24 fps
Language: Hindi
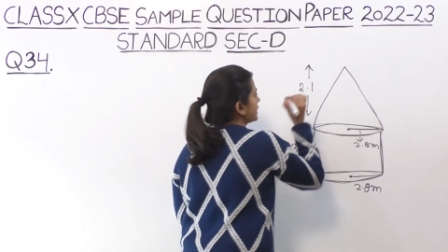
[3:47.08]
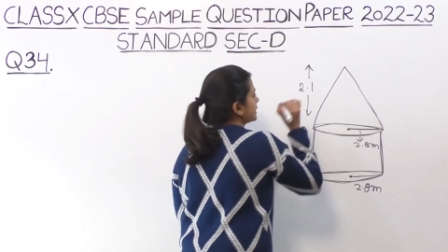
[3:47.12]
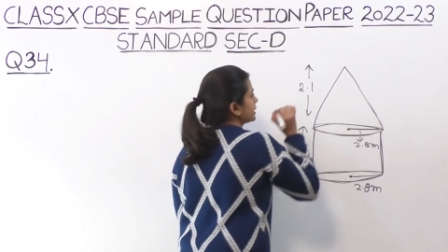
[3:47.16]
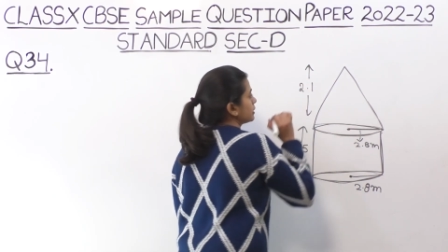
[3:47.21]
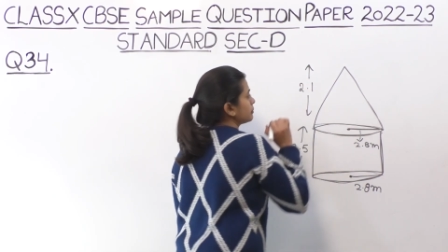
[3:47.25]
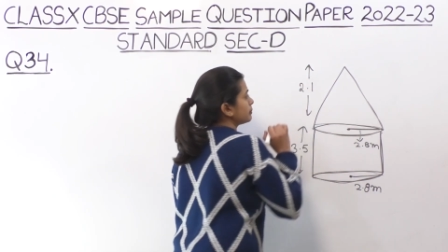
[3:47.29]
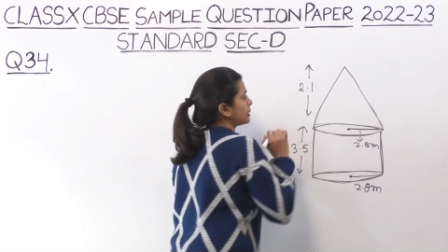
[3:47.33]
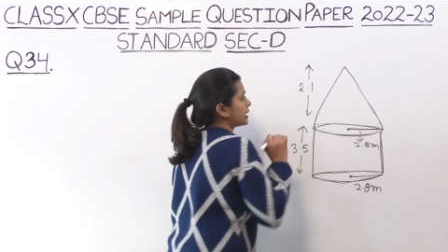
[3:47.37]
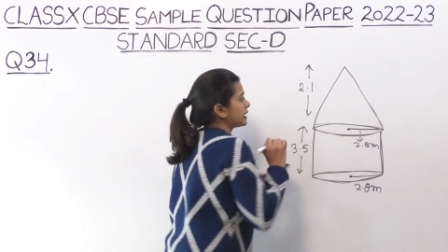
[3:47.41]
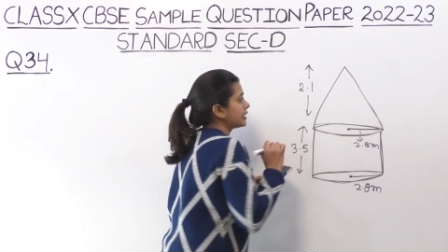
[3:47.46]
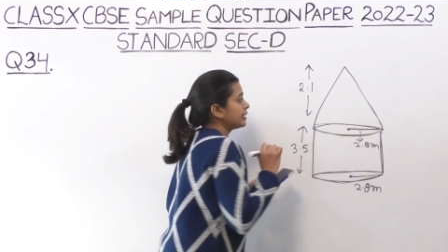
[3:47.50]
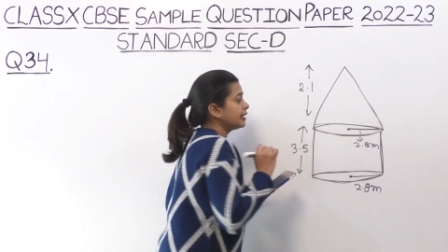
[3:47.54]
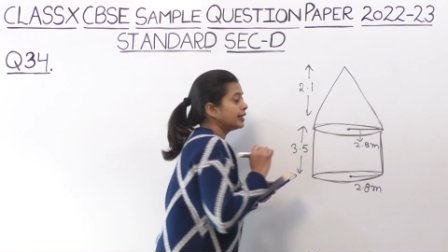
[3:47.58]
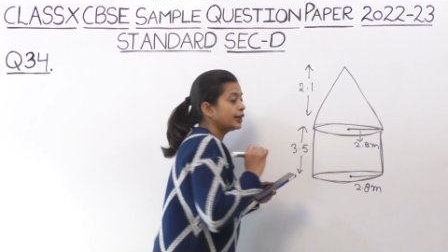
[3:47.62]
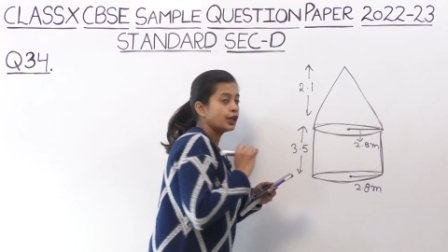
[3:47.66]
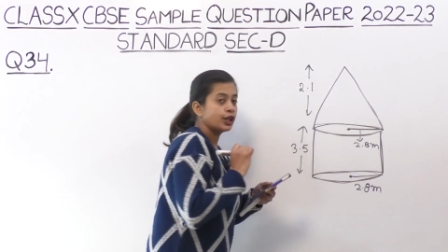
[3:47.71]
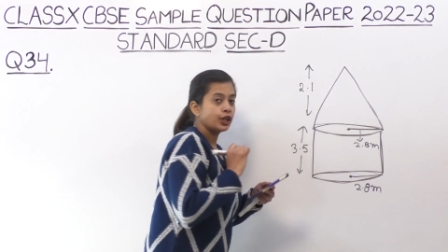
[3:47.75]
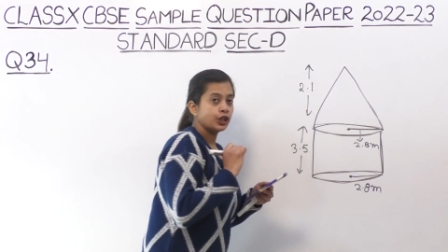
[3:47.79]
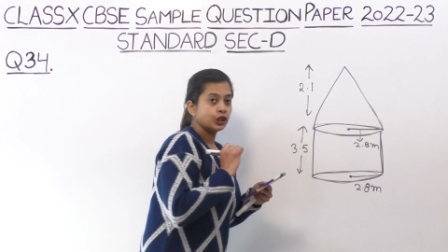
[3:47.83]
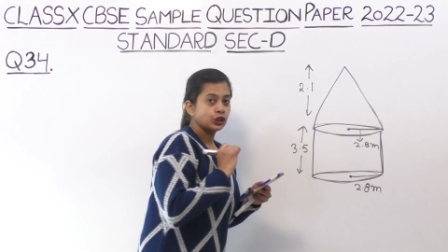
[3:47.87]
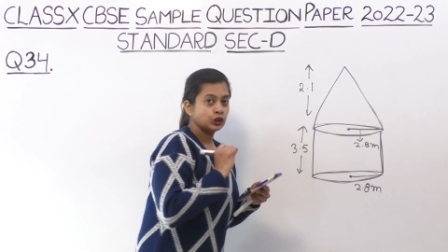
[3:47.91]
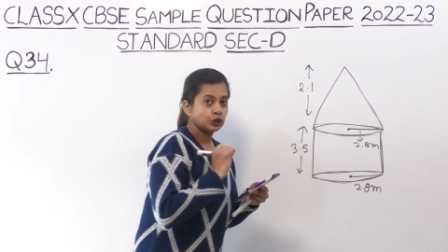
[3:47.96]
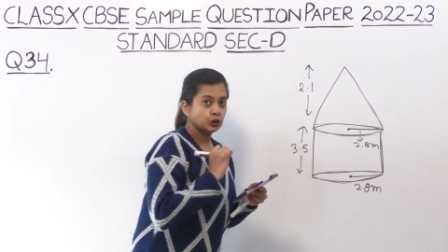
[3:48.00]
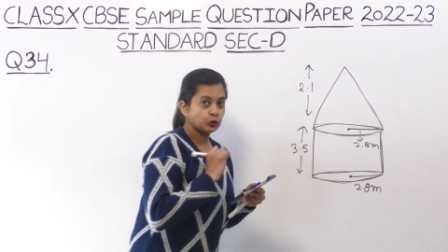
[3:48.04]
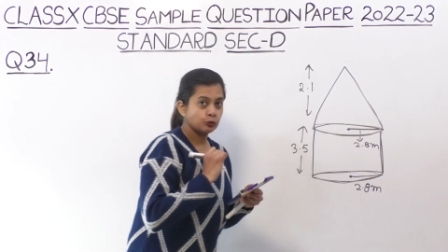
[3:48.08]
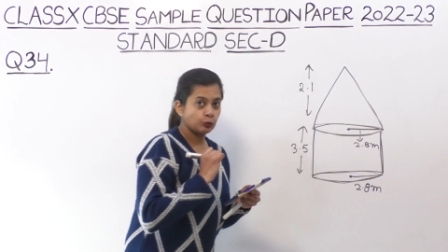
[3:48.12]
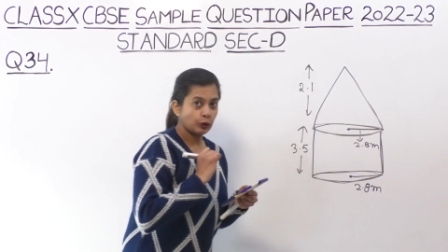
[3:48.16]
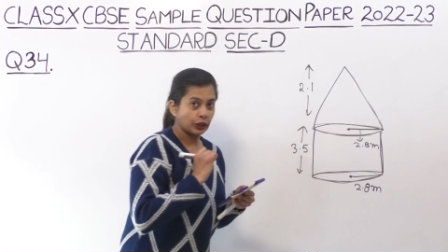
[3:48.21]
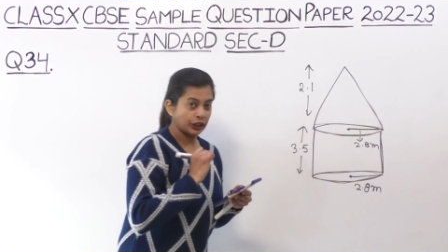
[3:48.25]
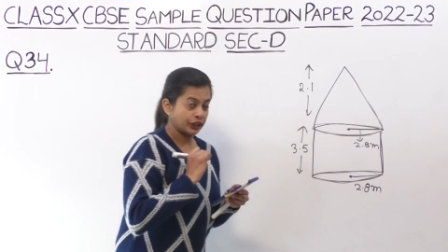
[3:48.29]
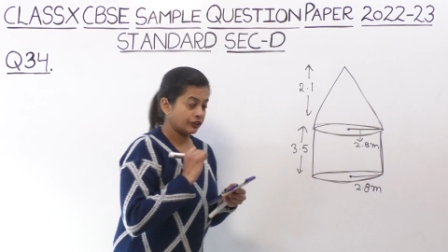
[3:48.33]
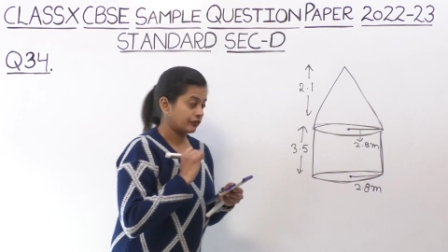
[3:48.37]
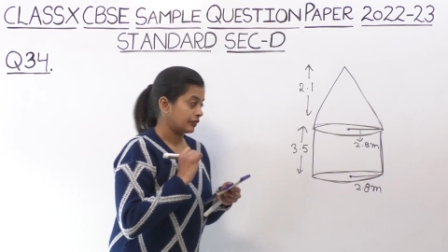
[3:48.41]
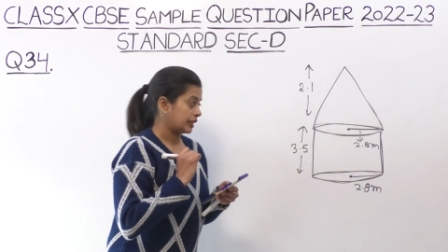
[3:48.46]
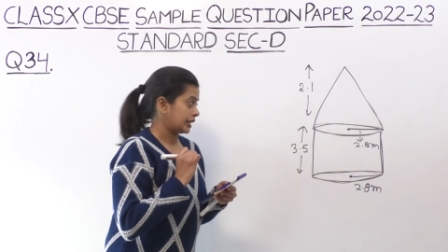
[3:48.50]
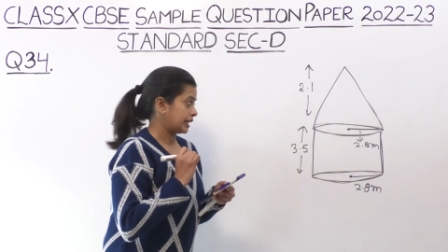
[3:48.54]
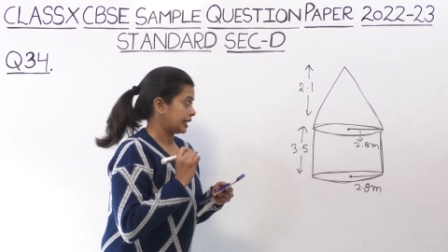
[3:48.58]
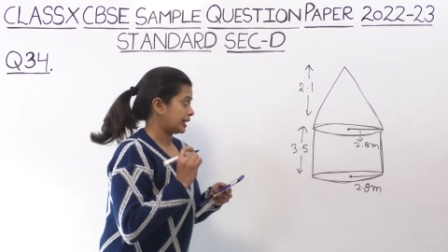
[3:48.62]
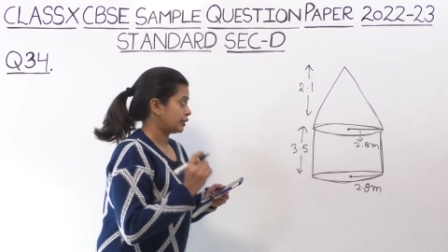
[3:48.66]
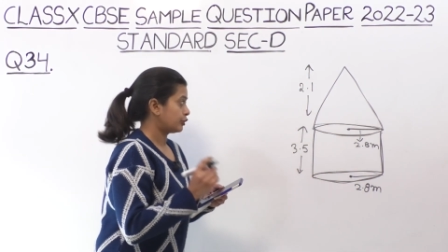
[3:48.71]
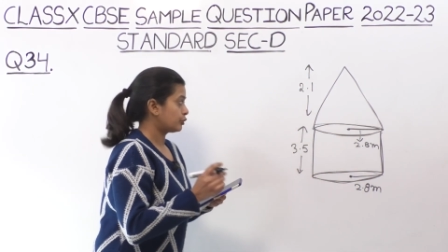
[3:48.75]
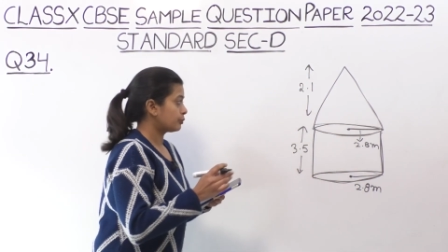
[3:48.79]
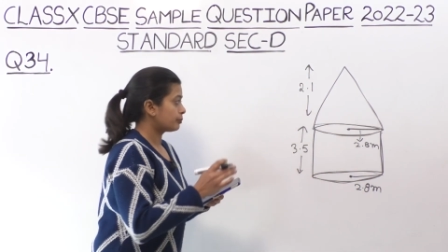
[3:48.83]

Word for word: हाइट हमारा टू पॉइंट वन है